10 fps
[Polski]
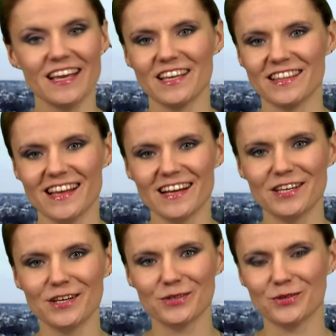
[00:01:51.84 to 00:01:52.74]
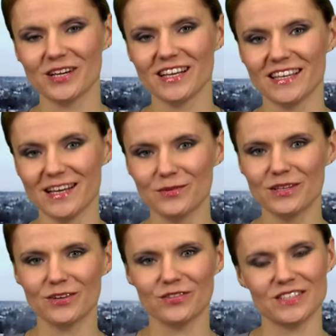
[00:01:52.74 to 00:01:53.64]
i takie, które
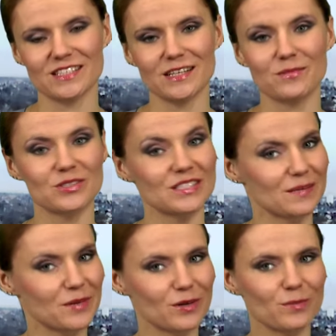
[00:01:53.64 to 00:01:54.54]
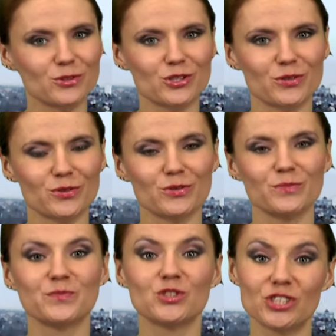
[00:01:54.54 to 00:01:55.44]
giełdę odwiedzają od samego początku,
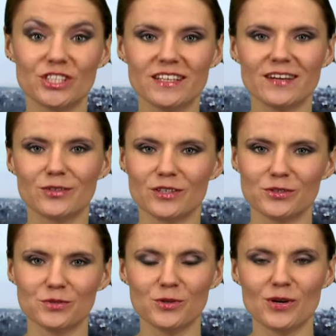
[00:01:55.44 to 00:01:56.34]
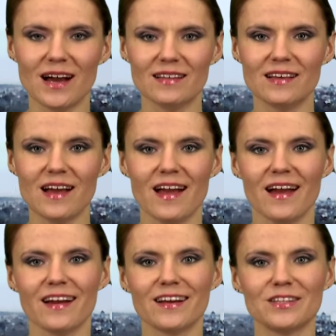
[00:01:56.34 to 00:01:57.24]
czyli od 8 lat.
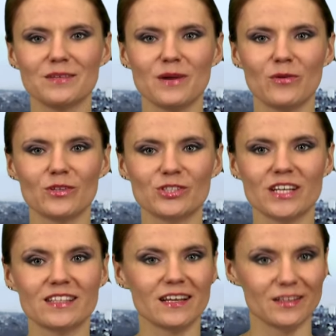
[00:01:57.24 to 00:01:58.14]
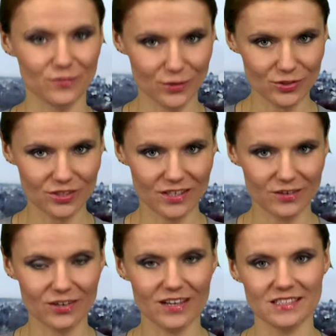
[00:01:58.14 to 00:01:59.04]
Gdy Małgorzata Nowotnik,
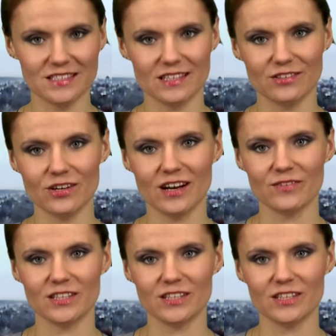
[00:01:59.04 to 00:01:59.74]
organizatorka